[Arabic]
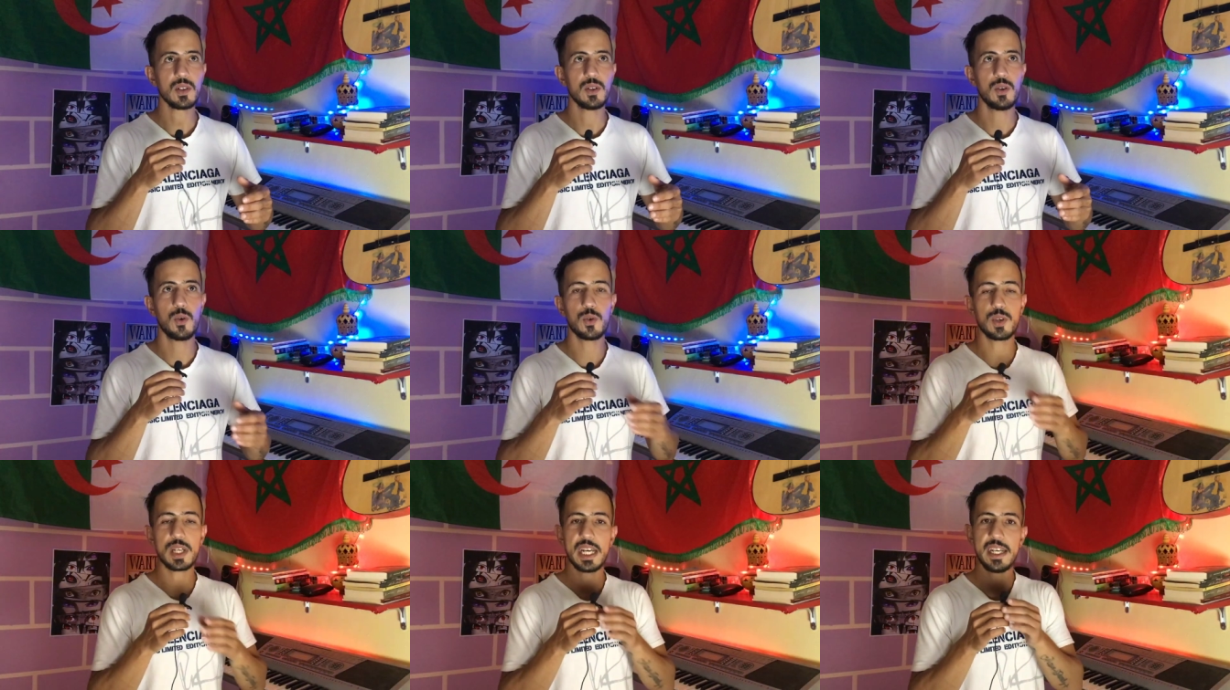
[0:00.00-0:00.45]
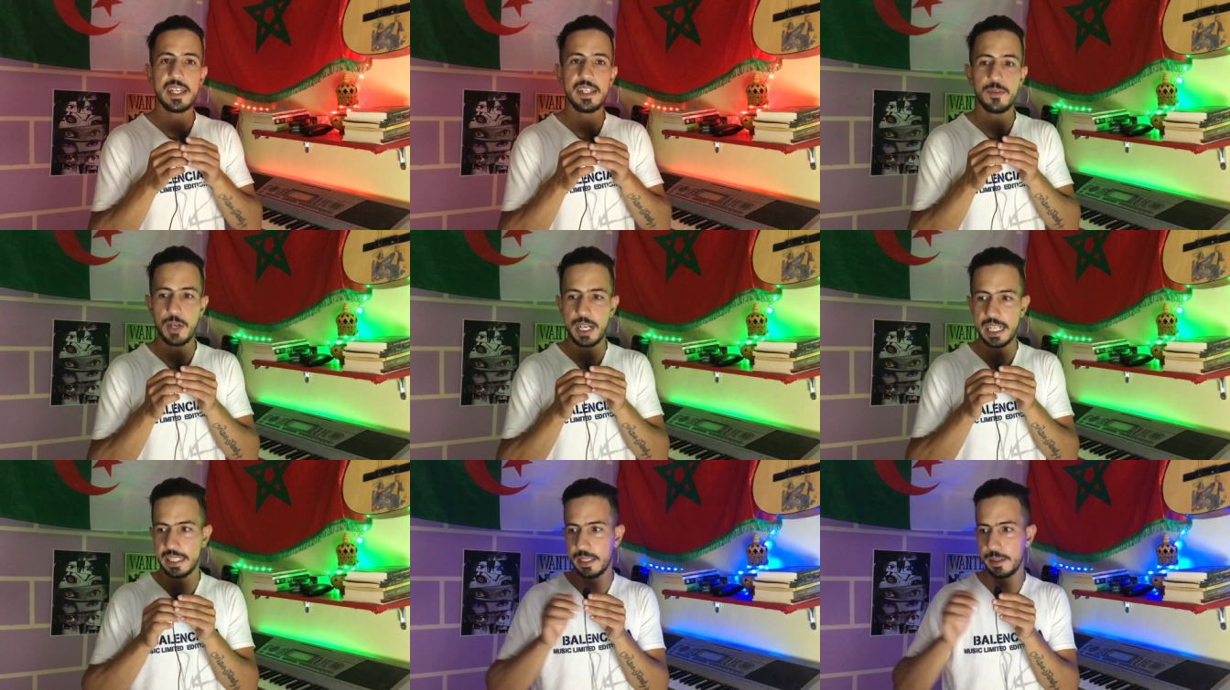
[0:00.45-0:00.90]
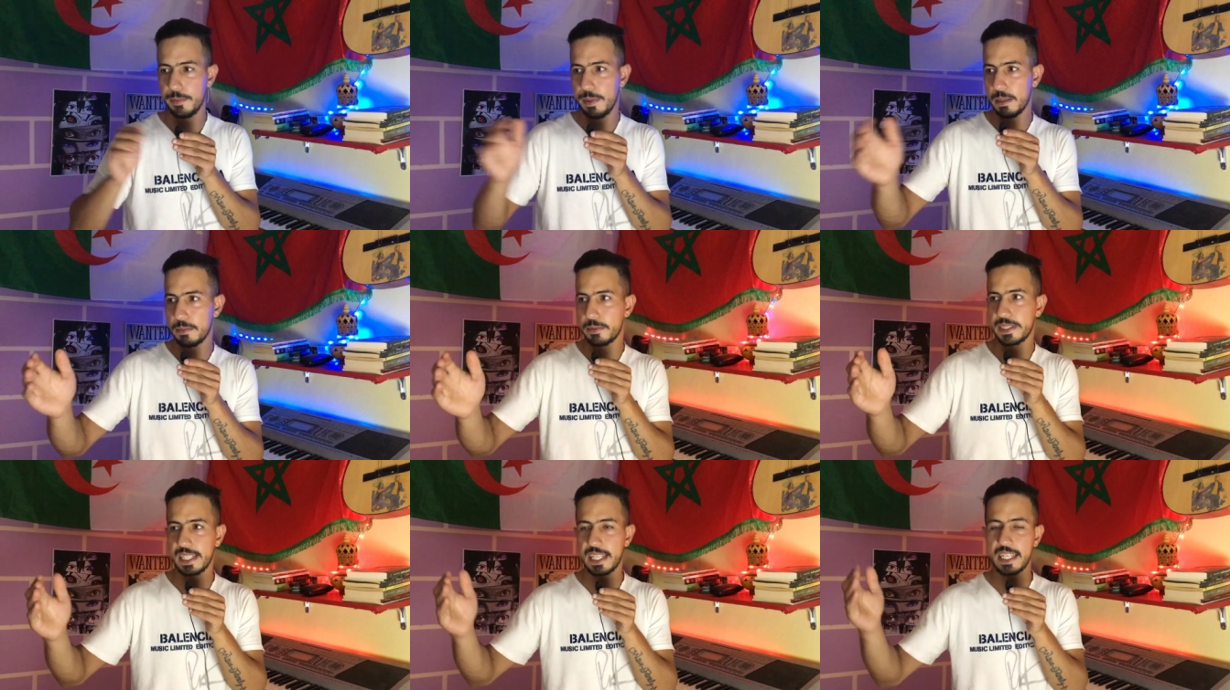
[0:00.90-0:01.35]
وكاين واحد
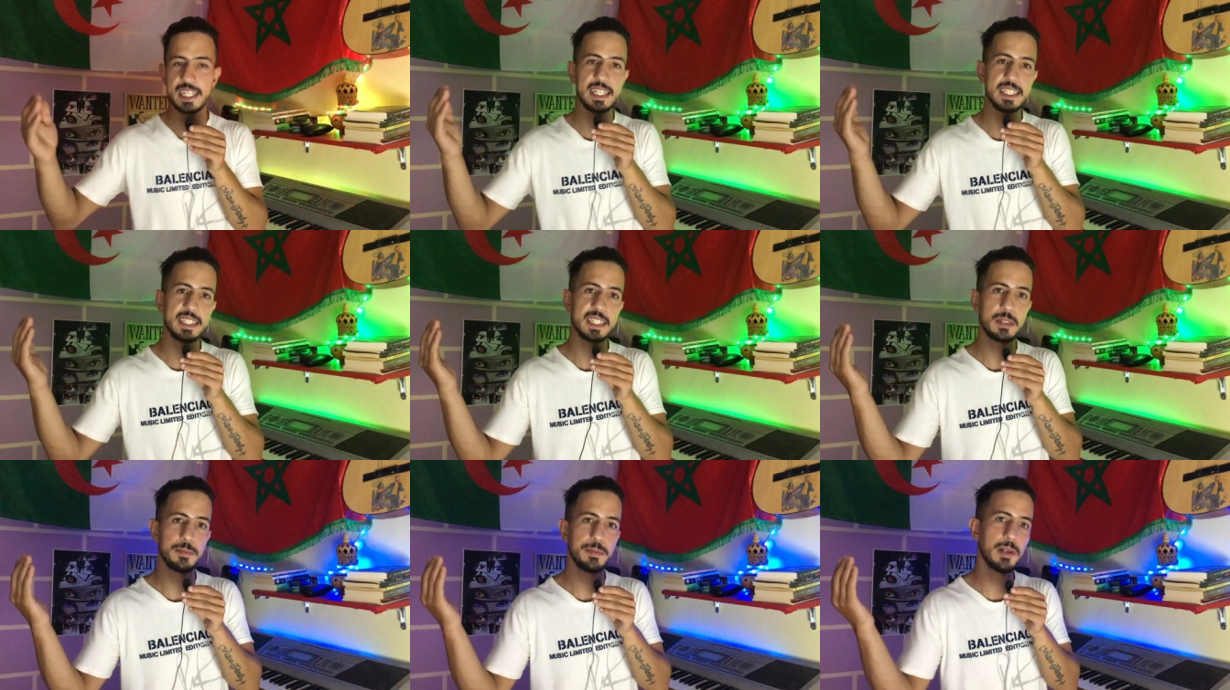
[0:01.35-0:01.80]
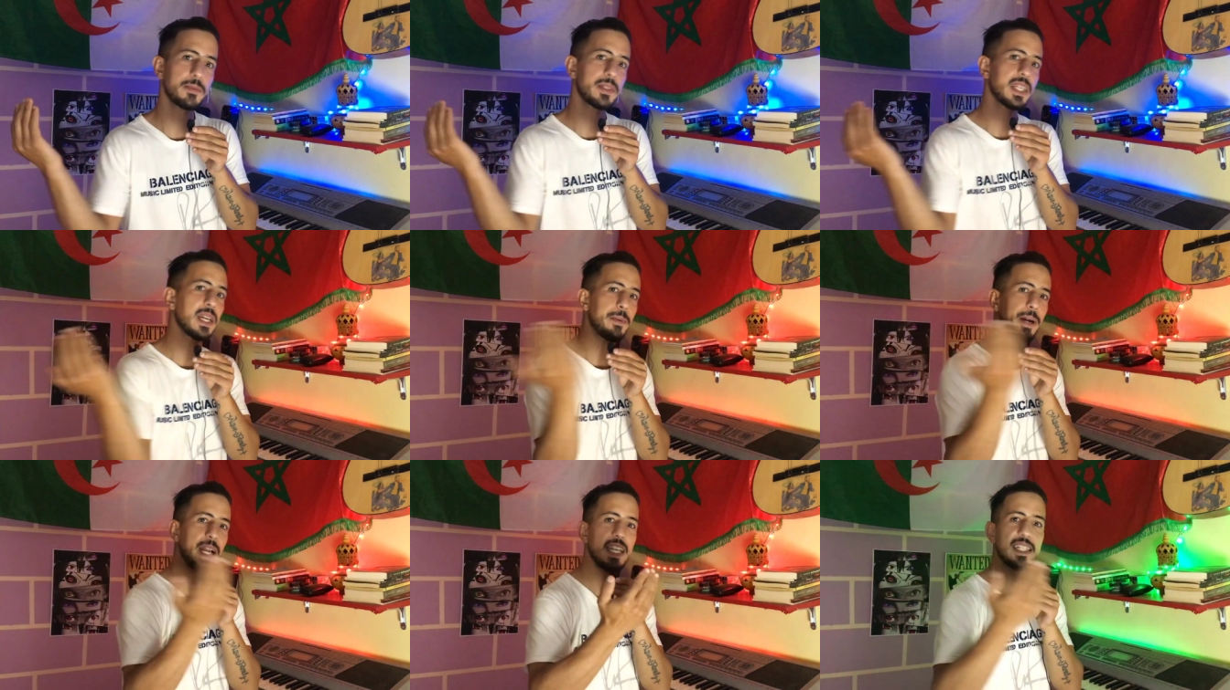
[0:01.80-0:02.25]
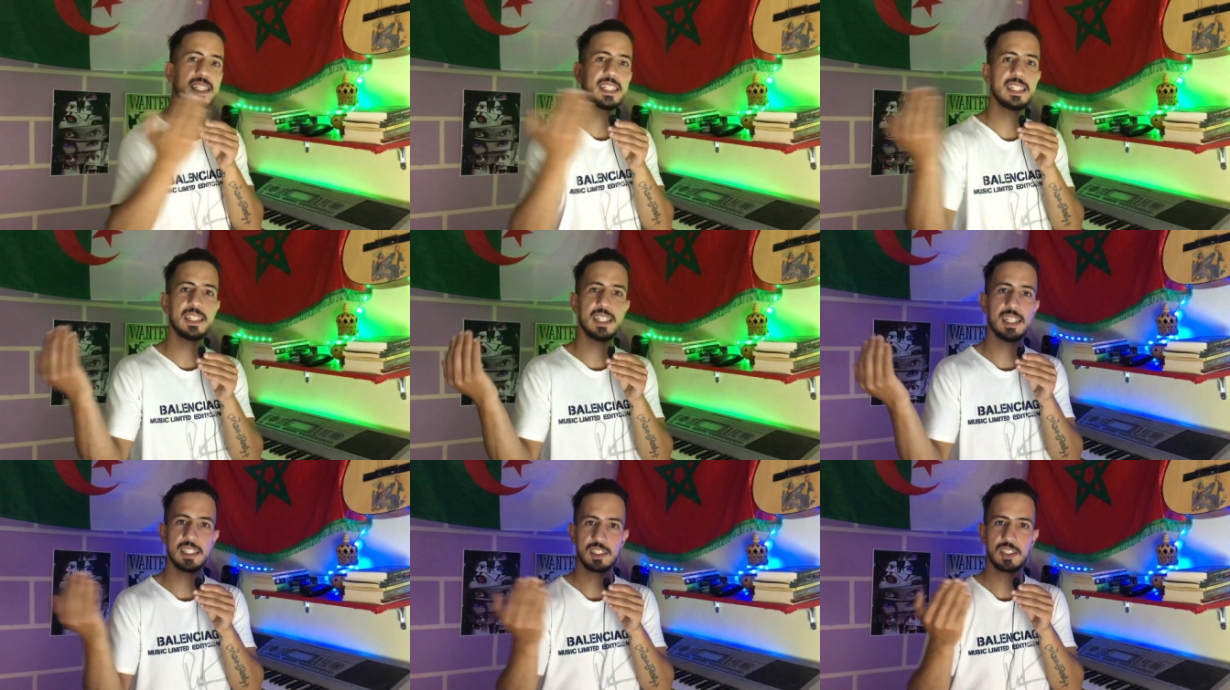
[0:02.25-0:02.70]
الباب صغيره ديك الباب دايره بحال
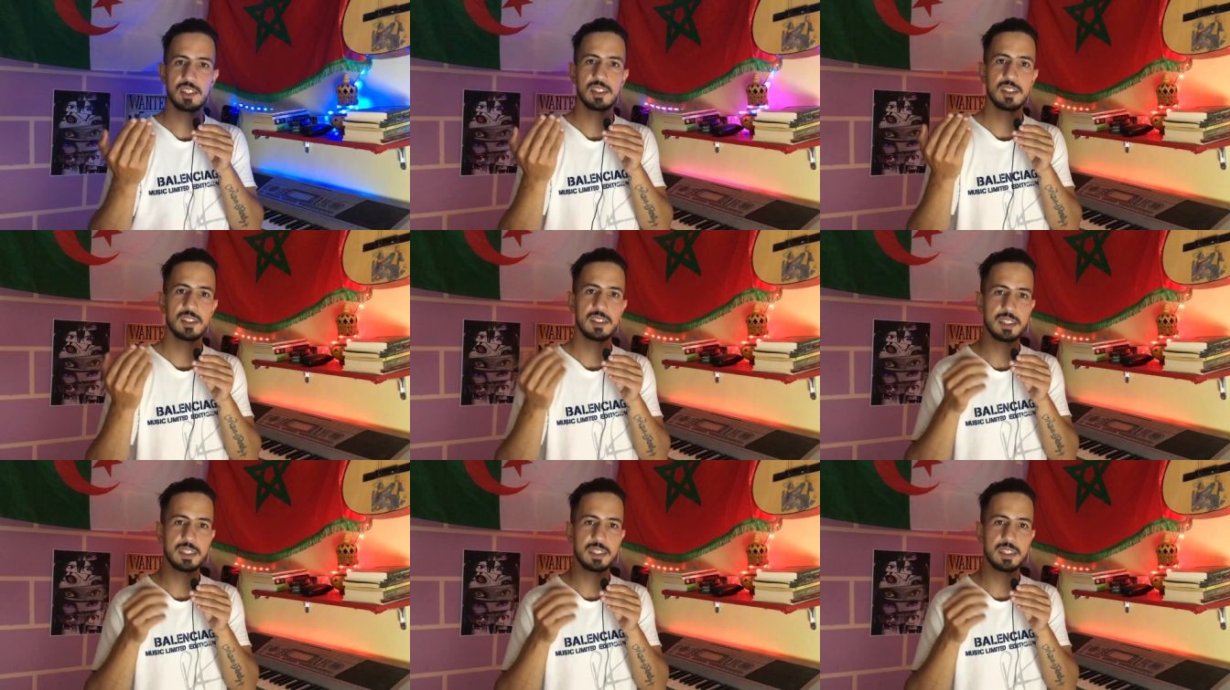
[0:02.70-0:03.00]
الكرياج